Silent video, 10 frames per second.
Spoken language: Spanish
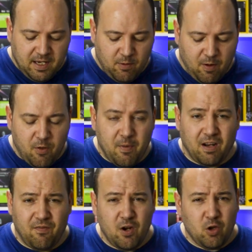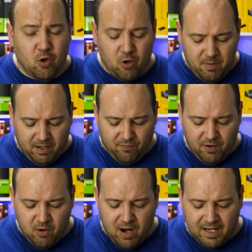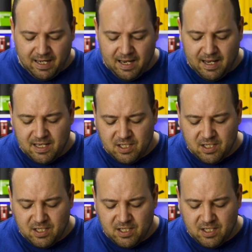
Y cuando me refiero a todo, me refiero a que